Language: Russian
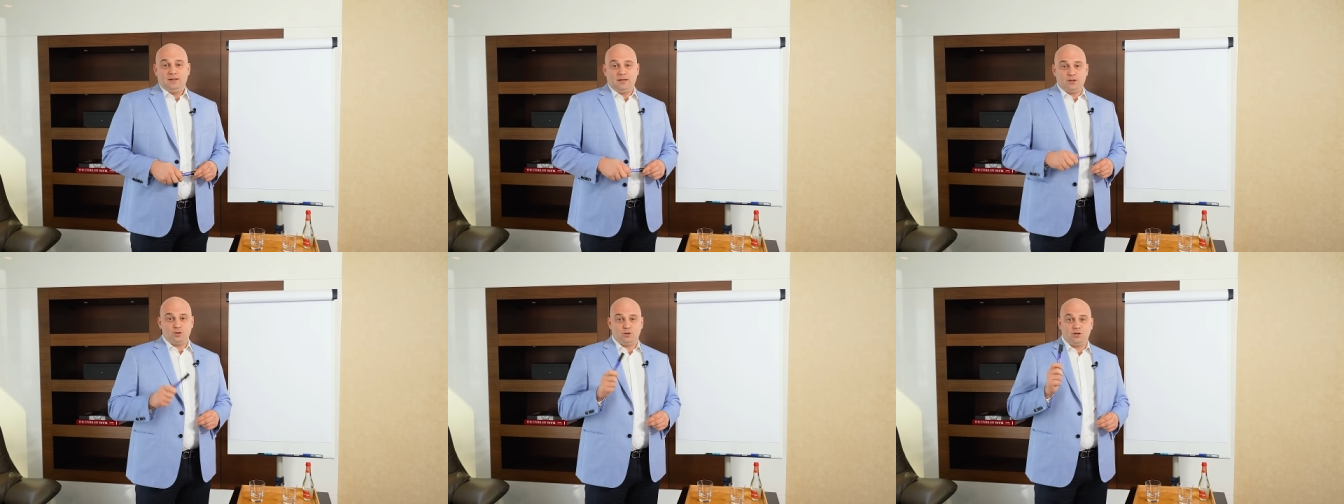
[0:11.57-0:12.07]

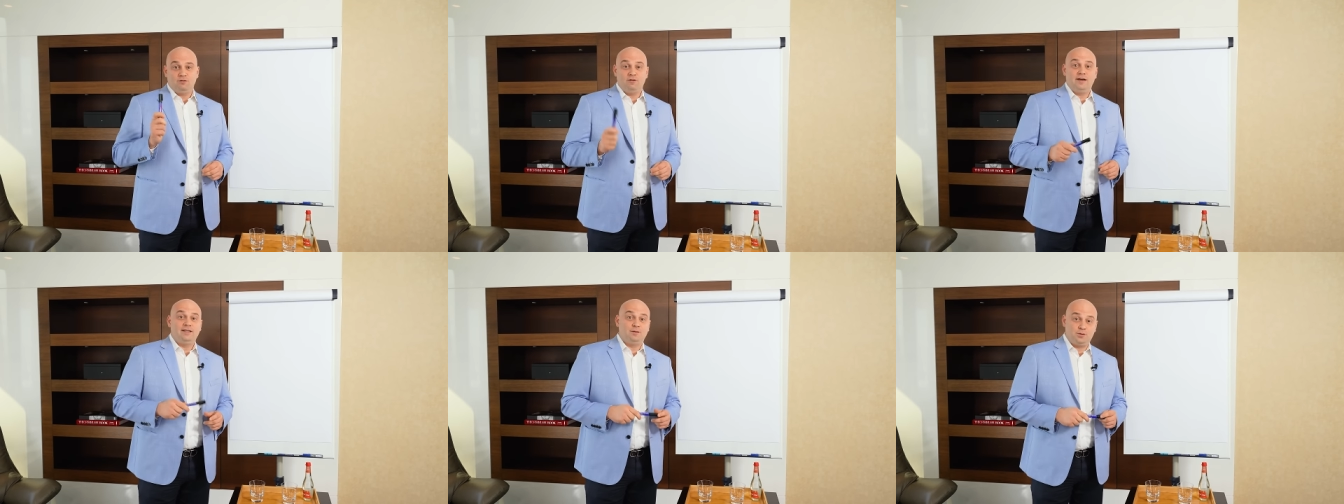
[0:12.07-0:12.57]
Так что
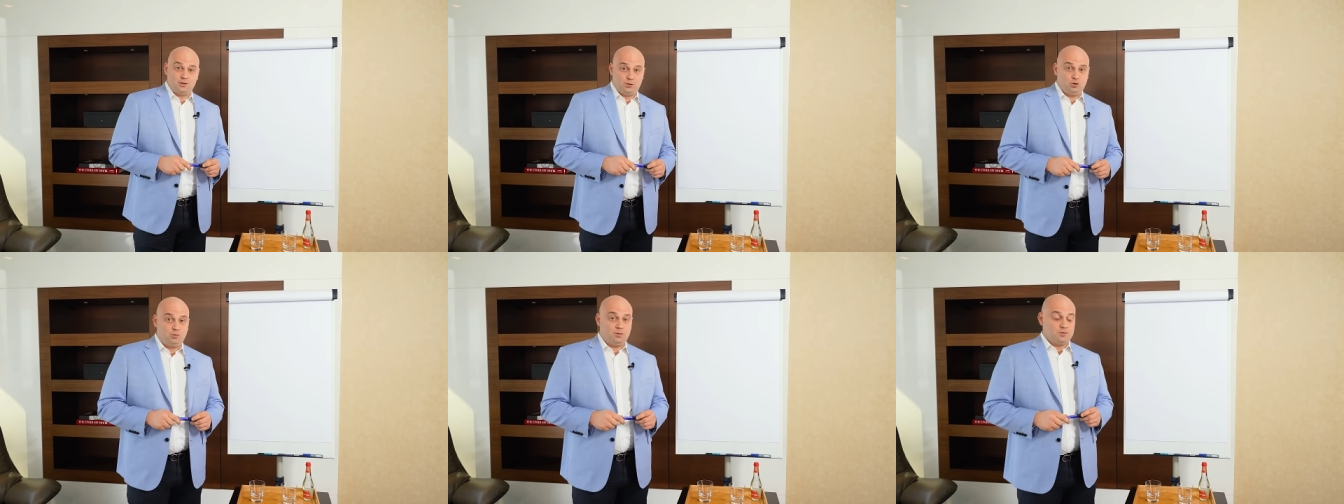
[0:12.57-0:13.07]
давайте
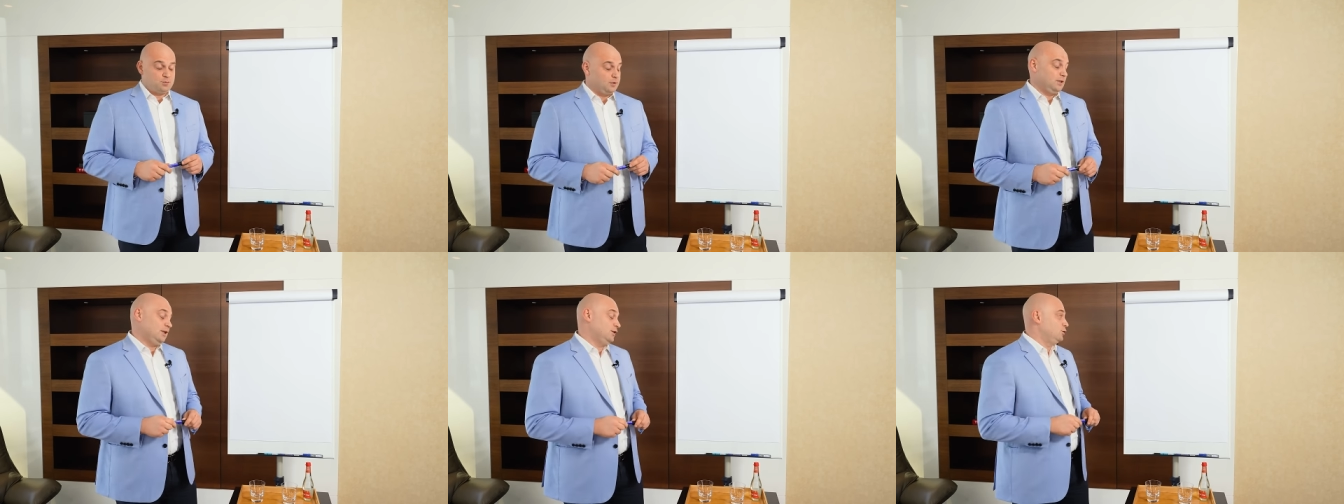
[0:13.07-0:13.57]
приступим.
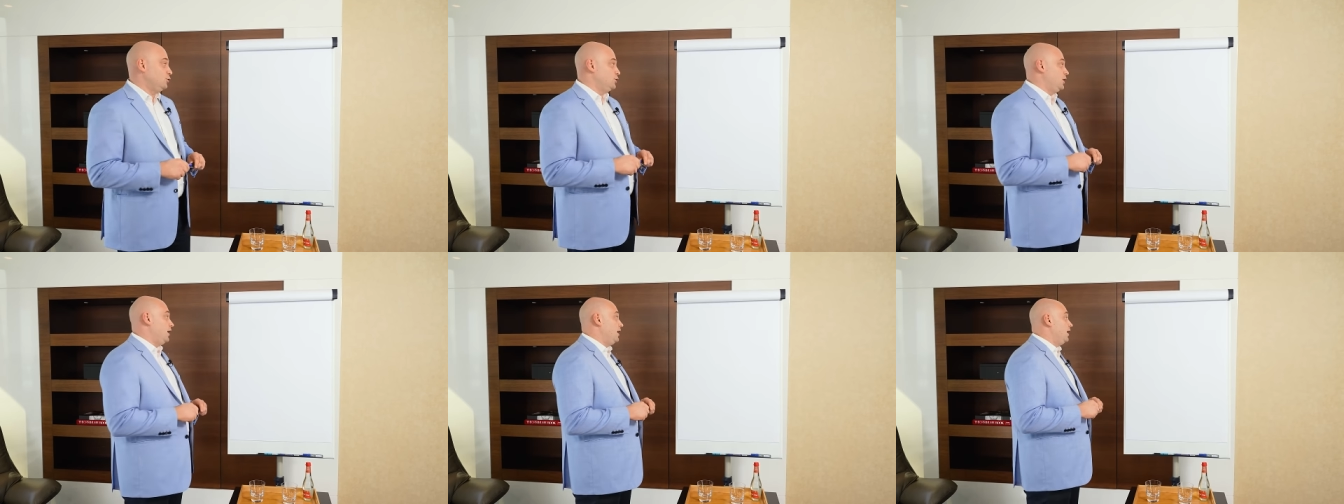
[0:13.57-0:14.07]
Смотрите,
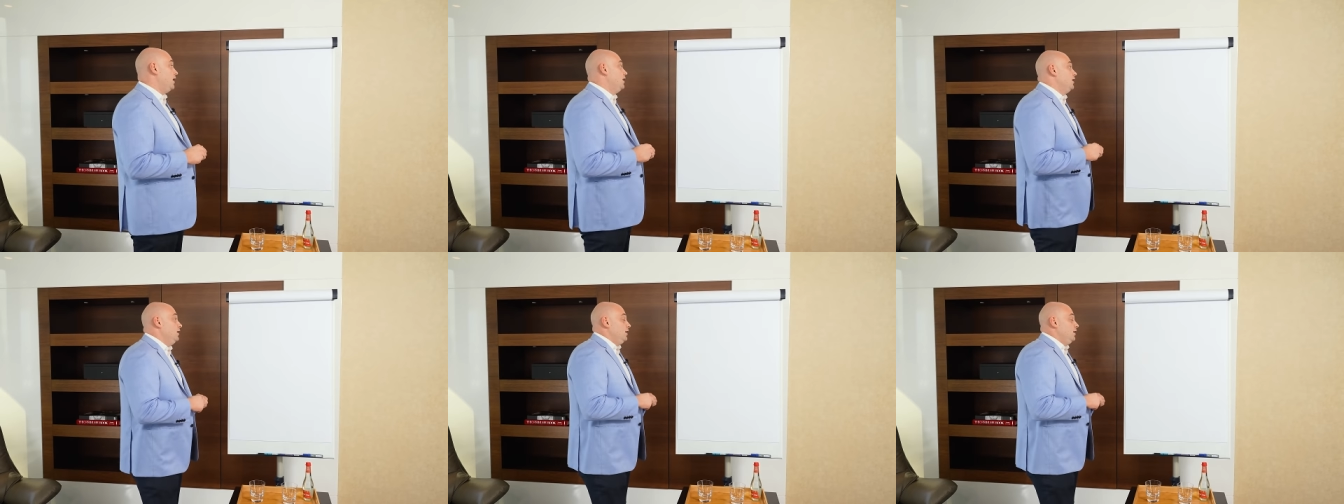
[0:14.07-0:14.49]
друзья, я